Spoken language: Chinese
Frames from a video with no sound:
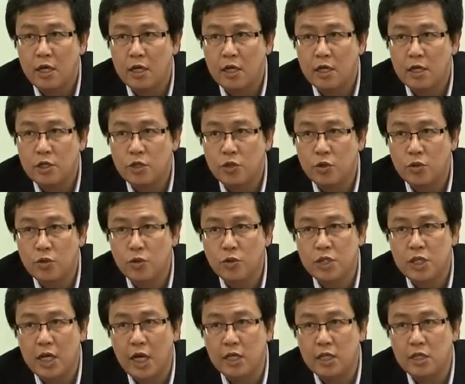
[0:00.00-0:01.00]
呃，总
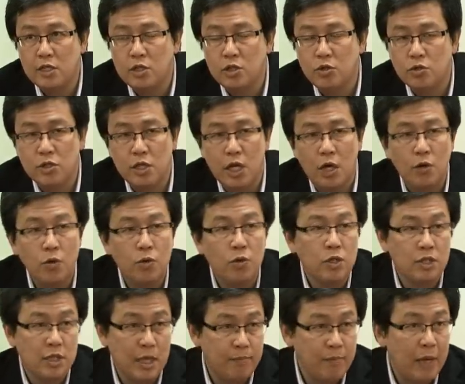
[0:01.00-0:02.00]
共参与的人数超
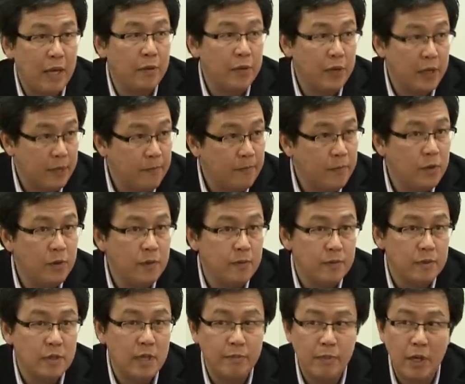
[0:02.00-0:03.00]
过三百位，
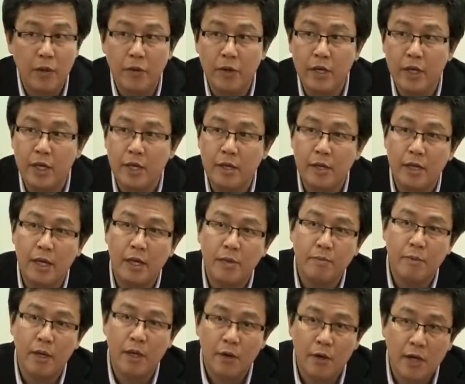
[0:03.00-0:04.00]
三百位来
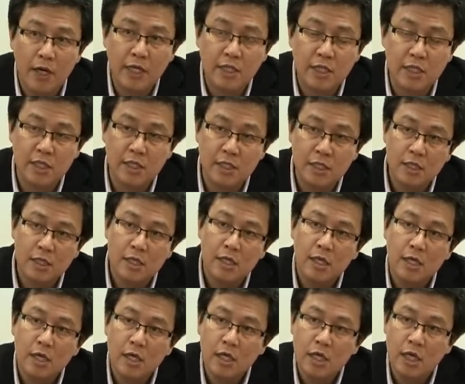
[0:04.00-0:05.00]
马华来自
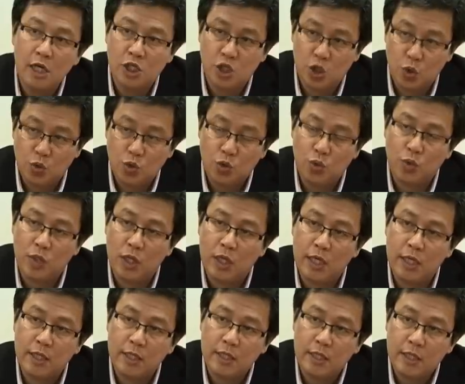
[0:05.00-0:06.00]
各州属
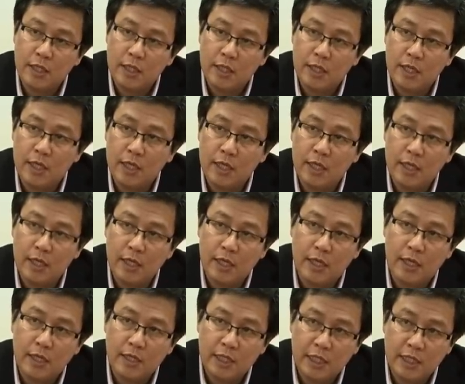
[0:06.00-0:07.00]
的
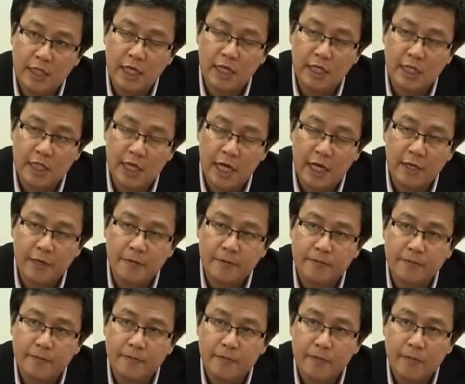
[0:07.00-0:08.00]
呃演讲人才。
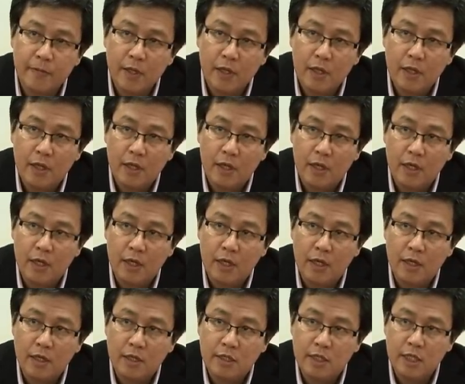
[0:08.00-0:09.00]

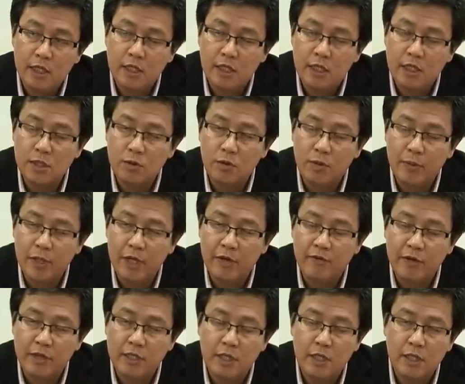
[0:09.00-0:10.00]
呃，这一次我们也
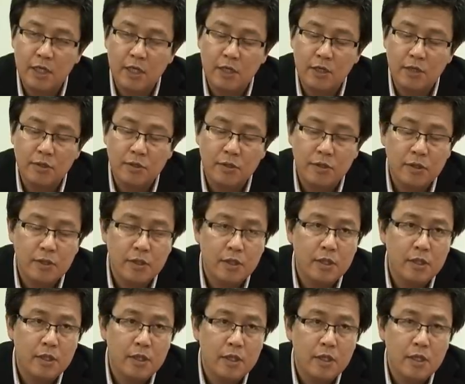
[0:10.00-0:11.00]
发现到，
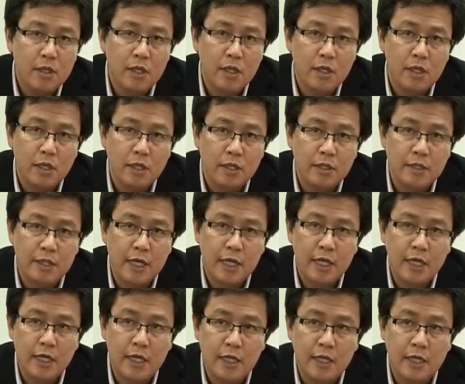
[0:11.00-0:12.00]
呃，
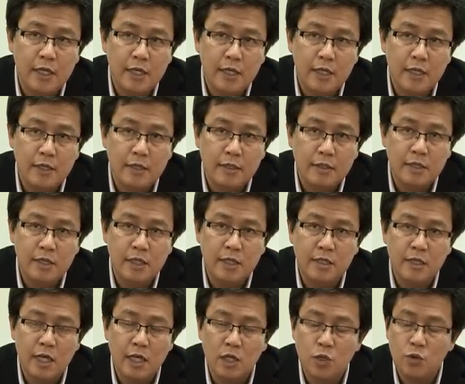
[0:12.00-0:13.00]
在
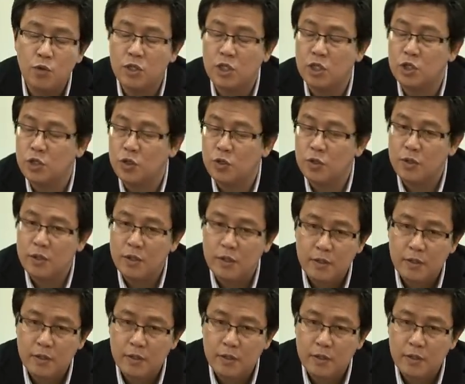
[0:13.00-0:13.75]
竞赛的过程中，